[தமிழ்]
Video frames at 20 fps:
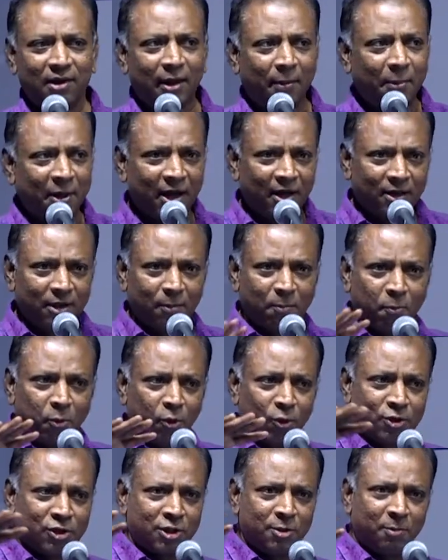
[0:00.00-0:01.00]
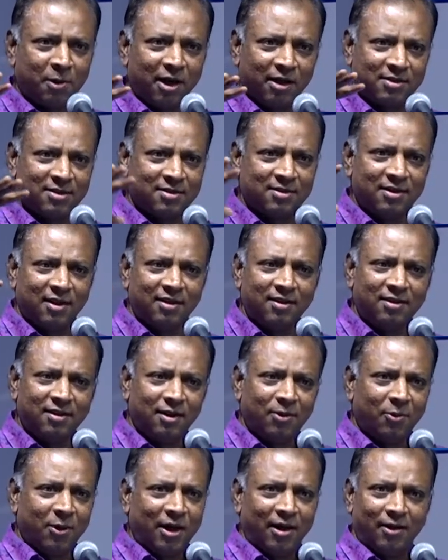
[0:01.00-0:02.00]
அப்போல்லாம் அந்த போஸ்ட் பாக்ஸ் தெரு
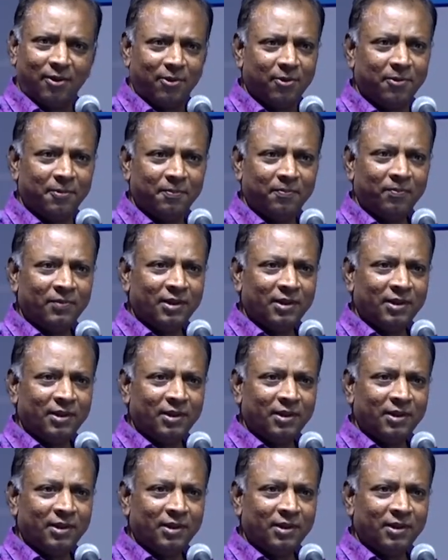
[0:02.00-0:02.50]
தெருவாக இருக்கும்